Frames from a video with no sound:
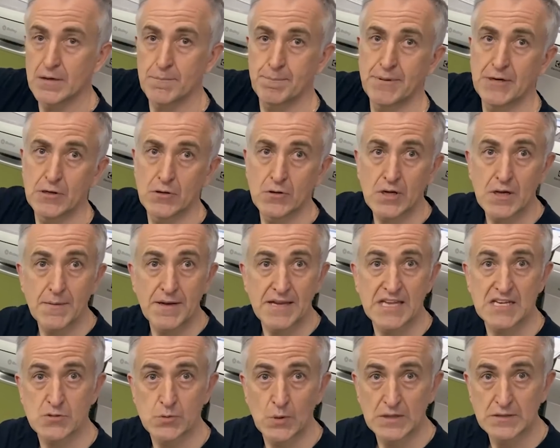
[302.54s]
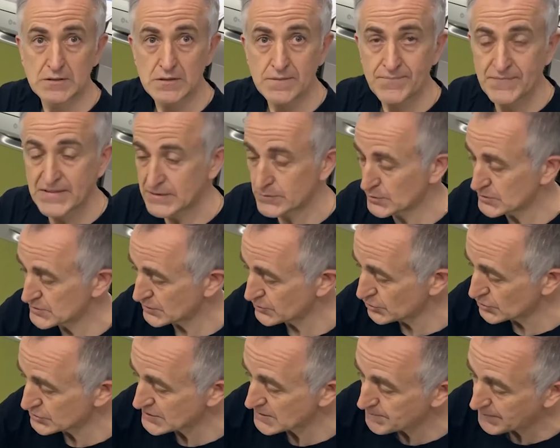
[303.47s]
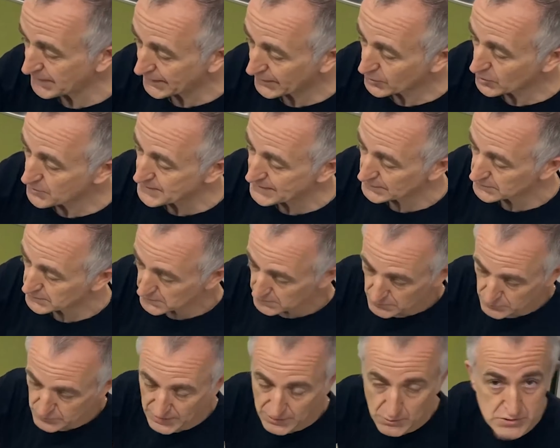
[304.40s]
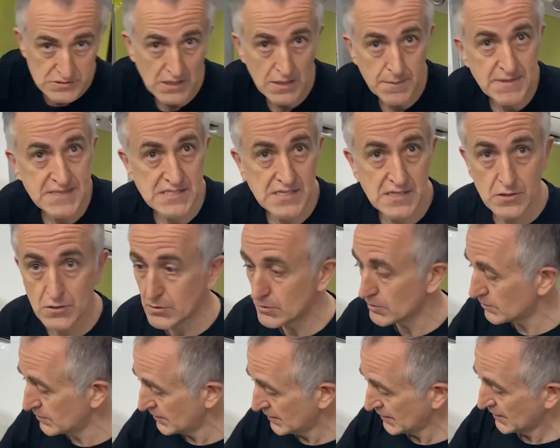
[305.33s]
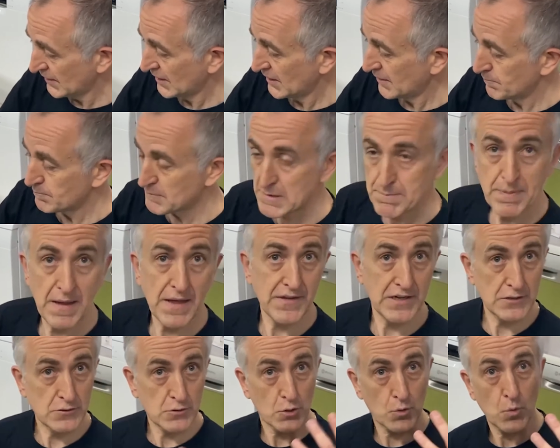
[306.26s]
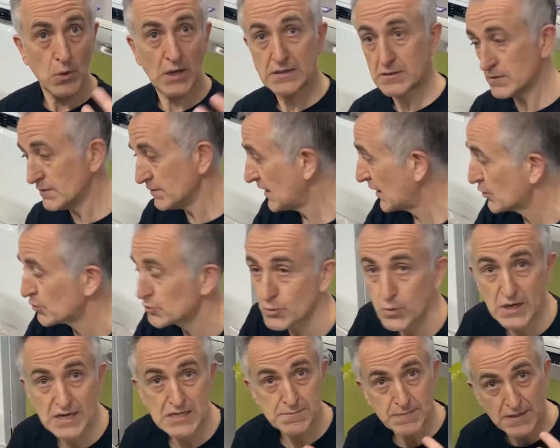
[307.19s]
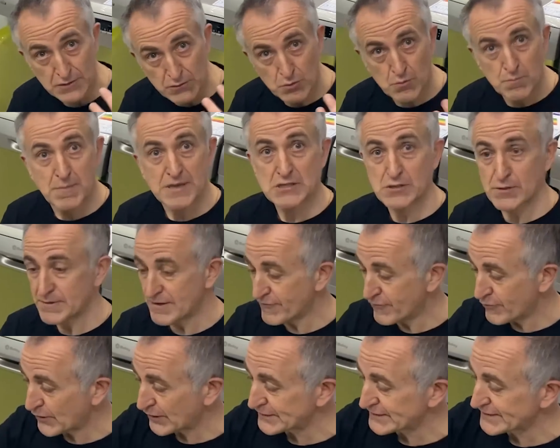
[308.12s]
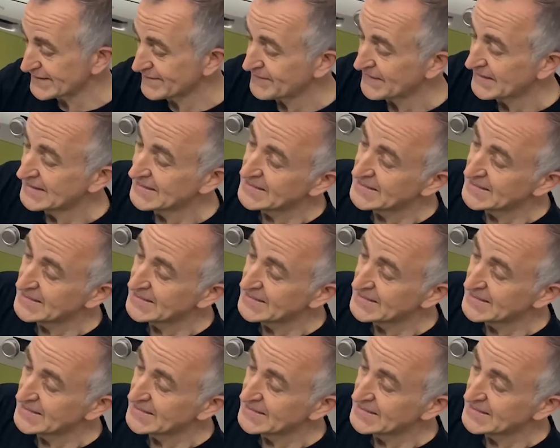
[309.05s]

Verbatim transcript: pero no que vaya suelto. Entonces, yo siempre recomiendo, una cosa que me enseñó mi padre y Torcuato, a los cuales mando un beso bien fuerte,